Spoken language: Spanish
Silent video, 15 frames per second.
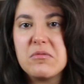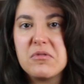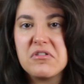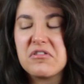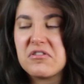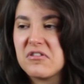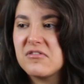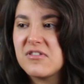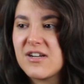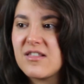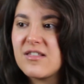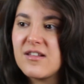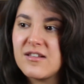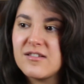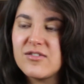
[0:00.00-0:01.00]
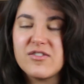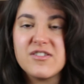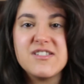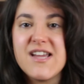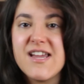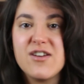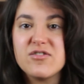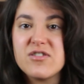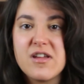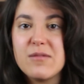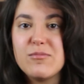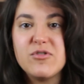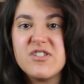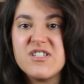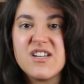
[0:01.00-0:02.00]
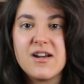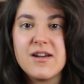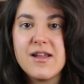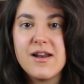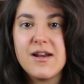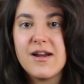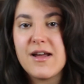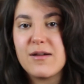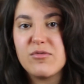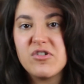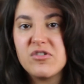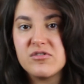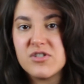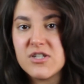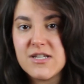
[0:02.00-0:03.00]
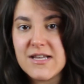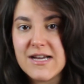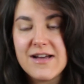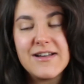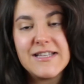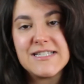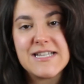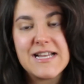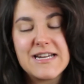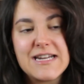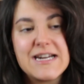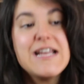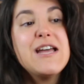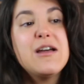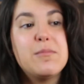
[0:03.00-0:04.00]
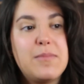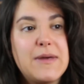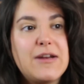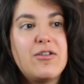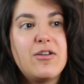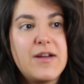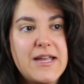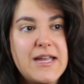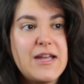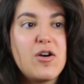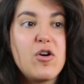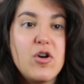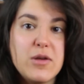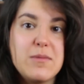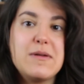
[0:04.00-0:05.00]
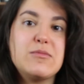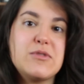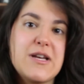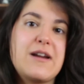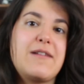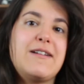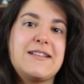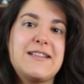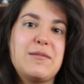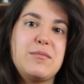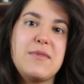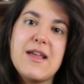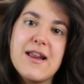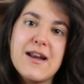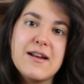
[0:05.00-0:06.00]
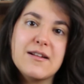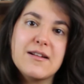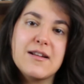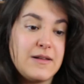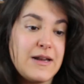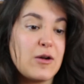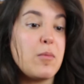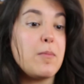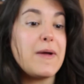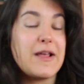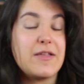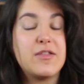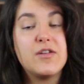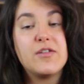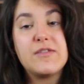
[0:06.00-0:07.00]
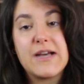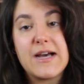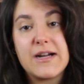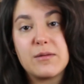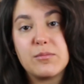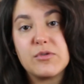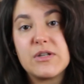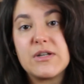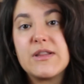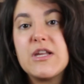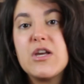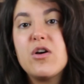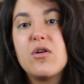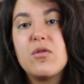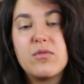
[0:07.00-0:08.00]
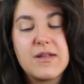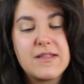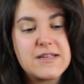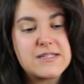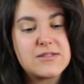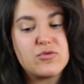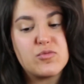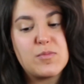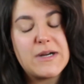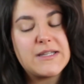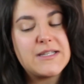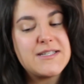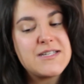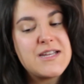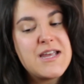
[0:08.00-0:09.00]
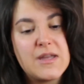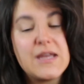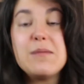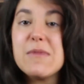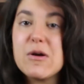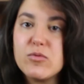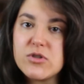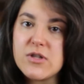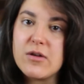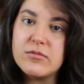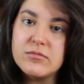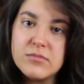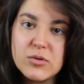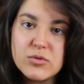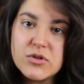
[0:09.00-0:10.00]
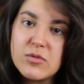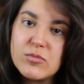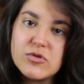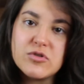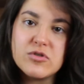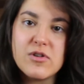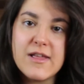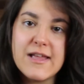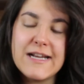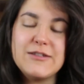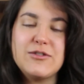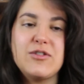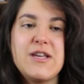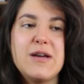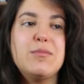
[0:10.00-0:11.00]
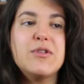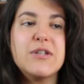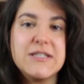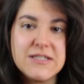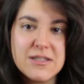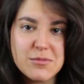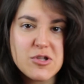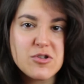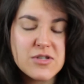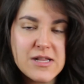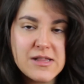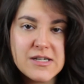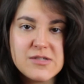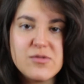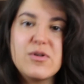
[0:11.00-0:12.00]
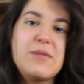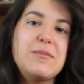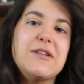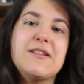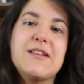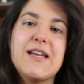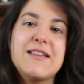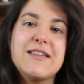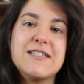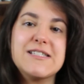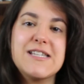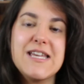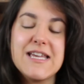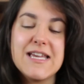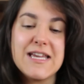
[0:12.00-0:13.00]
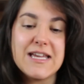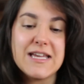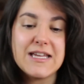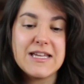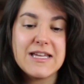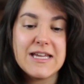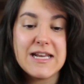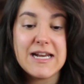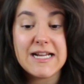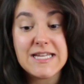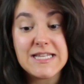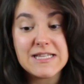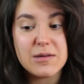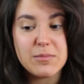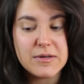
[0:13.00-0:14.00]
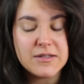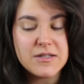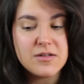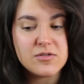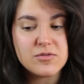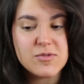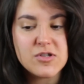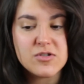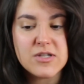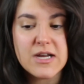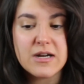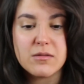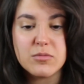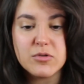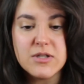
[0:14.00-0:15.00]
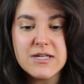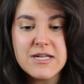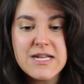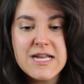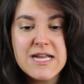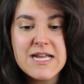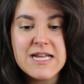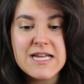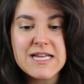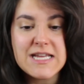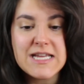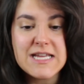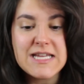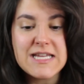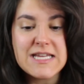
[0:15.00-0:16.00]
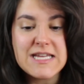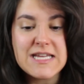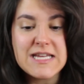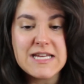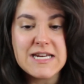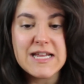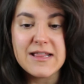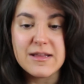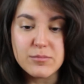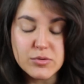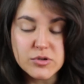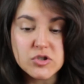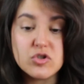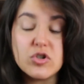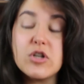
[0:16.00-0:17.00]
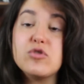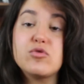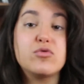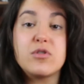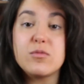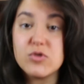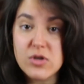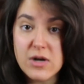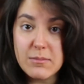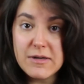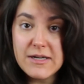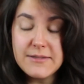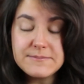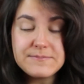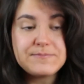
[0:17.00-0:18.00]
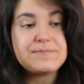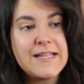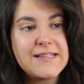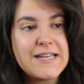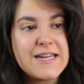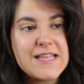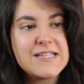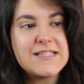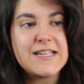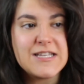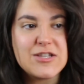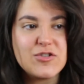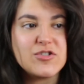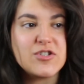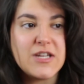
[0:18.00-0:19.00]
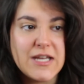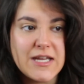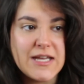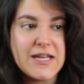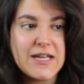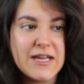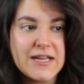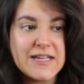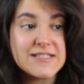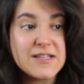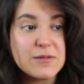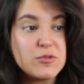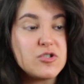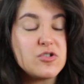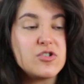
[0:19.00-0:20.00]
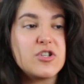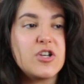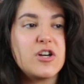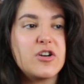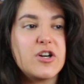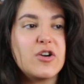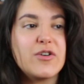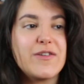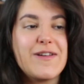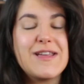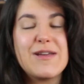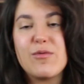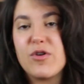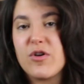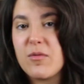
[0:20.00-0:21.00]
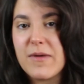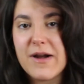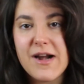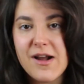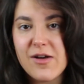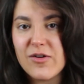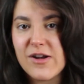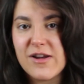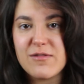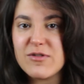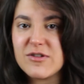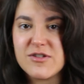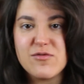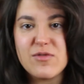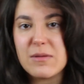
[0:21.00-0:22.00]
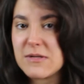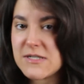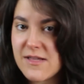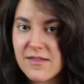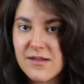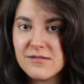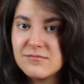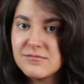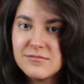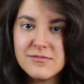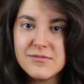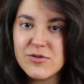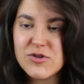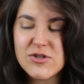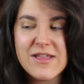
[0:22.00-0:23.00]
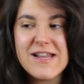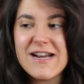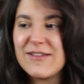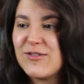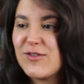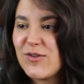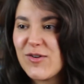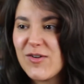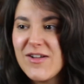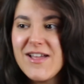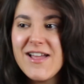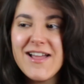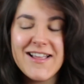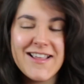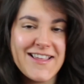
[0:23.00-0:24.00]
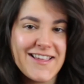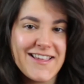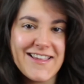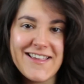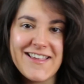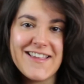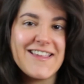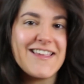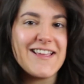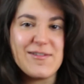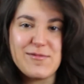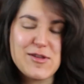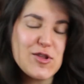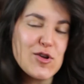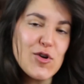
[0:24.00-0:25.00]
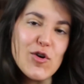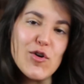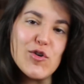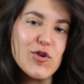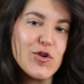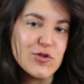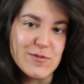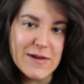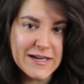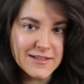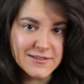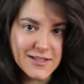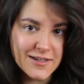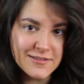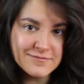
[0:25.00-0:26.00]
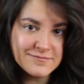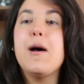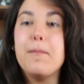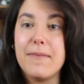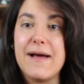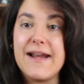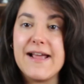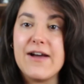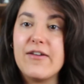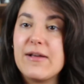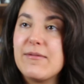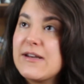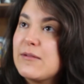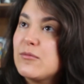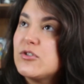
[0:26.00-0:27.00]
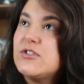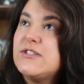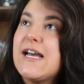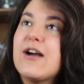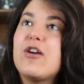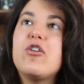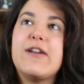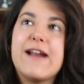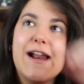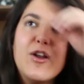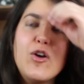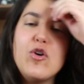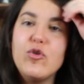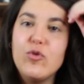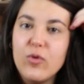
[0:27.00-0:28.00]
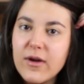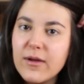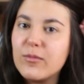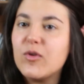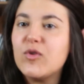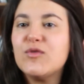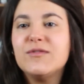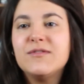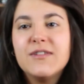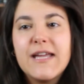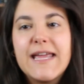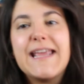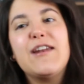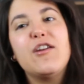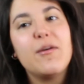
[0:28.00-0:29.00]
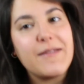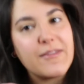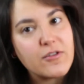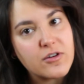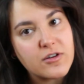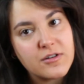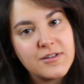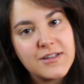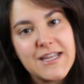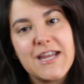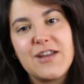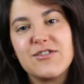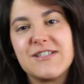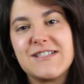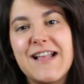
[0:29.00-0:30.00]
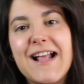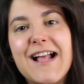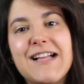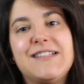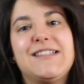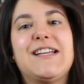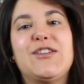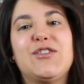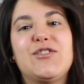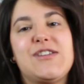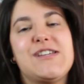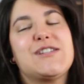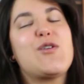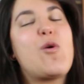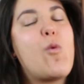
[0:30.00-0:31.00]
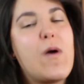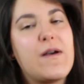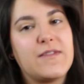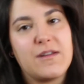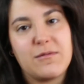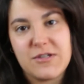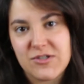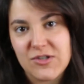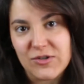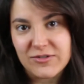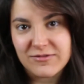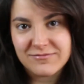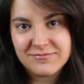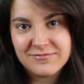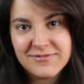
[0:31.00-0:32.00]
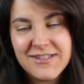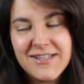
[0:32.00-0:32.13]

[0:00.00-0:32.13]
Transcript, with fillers: como 12 o 13, entonces ya ahí no sabíamos si salía el árbol o si dejaba de salir. Pero eh, hoy vamos a grabar también la comparación de Harry Potter 5, una de sus partes, y me gusta, me gusta mucho, os lo adelanto ya porque este vídeo saldrá seguramente antes que que la quinta parte de los vídeos de Harry Potter. Sí. Y nada, pues eso que nos gustó mucho la peli, que tenía detallitos que, que están muy chulos y que no recordaba y que bueno, compararla con el libro ha sido una pasada. Sí, os adelanto sí, que, que el vídeo os va a encantar. Vale, ahora venimos ya con algo nuevo, innovador y que nos está encantando y es WandaVision.